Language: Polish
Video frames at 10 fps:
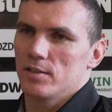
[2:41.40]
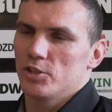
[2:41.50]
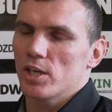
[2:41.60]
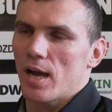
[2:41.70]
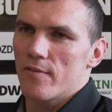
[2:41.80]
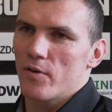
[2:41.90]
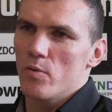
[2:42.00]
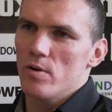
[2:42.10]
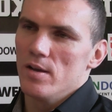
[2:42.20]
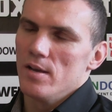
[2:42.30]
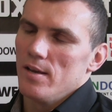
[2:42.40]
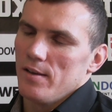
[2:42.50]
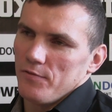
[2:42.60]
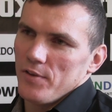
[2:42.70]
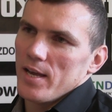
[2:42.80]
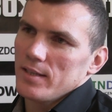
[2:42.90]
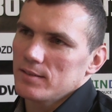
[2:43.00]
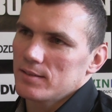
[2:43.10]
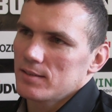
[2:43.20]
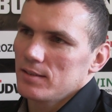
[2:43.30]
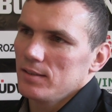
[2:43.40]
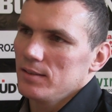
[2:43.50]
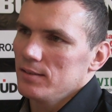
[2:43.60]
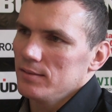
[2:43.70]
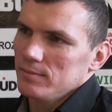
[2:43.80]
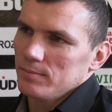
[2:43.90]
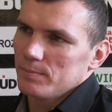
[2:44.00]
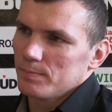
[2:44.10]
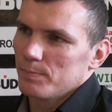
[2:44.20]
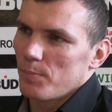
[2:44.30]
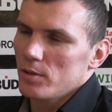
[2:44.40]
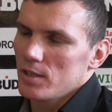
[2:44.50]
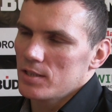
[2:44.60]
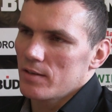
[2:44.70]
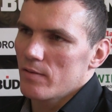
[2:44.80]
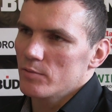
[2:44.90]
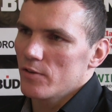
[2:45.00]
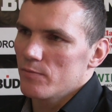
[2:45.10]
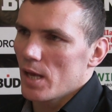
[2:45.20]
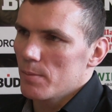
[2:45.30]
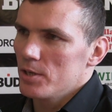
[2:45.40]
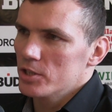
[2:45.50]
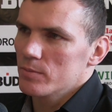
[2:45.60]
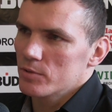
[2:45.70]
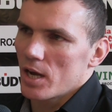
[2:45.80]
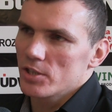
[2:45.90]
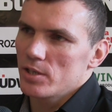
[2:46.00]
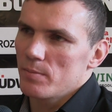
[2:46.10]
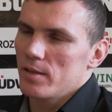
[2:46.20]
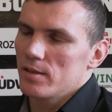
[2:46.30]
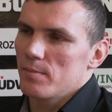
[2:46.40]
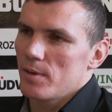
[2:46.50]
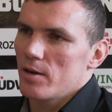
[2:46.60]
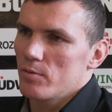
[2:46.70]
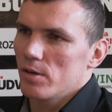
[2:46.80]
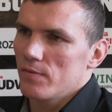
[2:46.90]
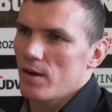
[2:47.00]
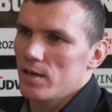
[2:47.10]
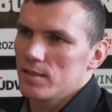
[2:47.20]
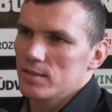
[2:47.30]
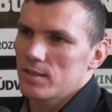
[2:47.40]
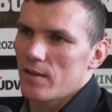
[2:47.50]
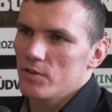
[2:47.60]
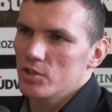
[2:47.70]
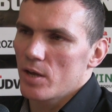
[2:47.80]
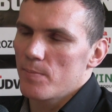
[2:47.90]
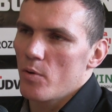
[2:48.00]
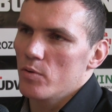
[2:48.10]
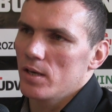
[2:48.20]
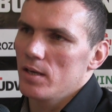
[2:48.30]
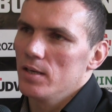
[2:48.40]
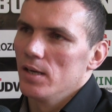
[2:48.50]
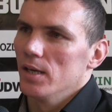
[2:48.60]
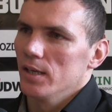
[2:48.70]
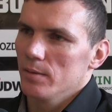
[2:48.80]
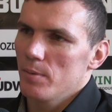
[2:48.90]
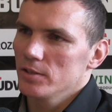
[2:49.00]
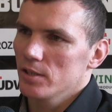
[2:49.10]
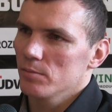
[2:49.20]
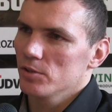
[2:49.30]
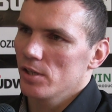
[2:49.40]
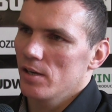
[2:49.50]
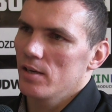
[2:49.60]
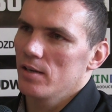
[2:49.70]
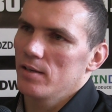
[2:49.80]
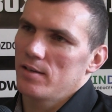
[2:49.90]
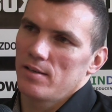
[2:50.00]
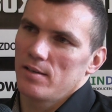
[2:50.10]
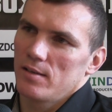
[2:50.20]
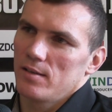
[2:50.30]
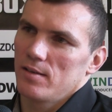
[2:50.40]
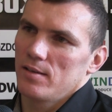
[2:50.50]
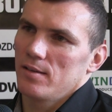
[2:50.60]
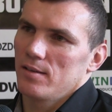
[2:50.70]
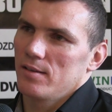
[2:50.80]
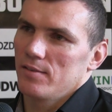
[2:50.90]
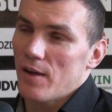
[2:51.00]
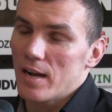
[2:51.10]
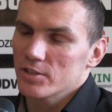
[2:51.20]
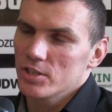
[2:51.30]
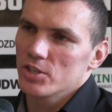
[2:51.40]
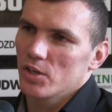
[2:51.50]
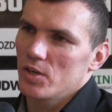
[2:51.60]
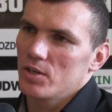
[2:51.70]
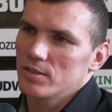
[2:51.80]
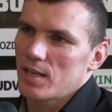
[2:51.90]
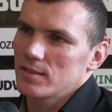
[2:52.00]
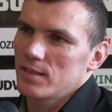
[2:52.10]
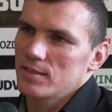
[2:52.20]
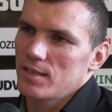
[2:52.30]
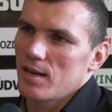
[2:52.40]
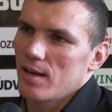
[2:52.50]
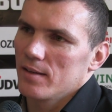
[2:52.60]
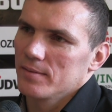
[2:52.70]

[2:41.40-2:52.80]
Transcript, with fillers: ciekawą, więc podejrzewam, że w najbliższym czasie będę miał rywali z najwyższej półki i będziemy się e, walczyć o zacne cele.